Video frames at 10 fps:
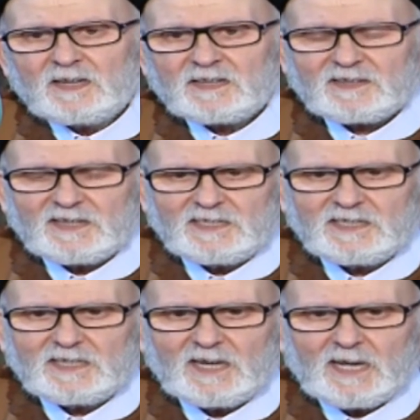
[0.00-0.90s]

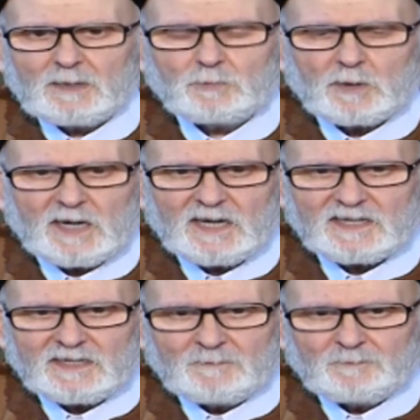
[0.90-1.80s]
صحيح
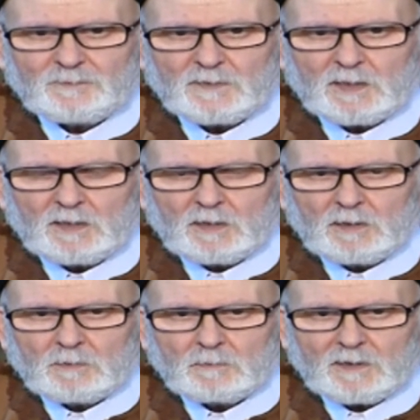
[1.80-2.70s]
البخاري
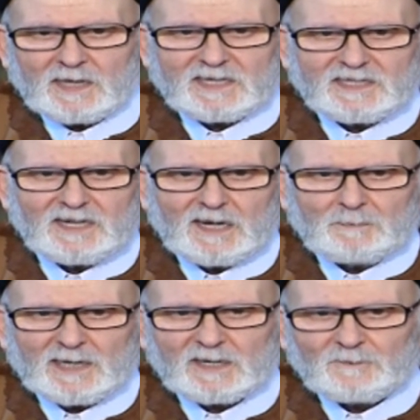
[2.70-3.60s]
ولكني
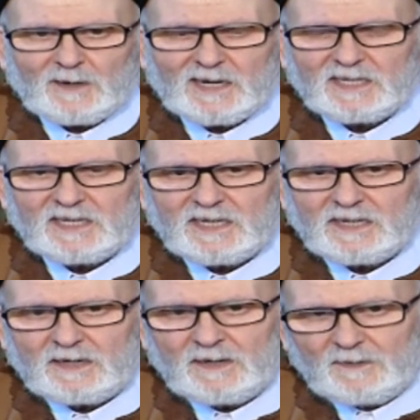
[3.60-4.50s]
لم أقف
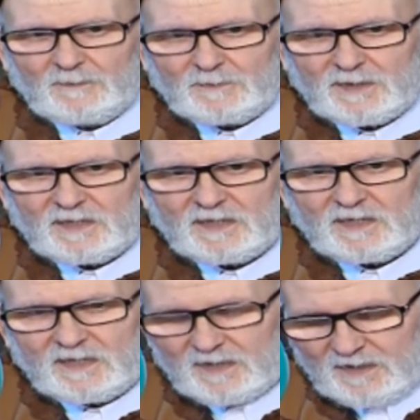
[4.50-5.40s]
عليه في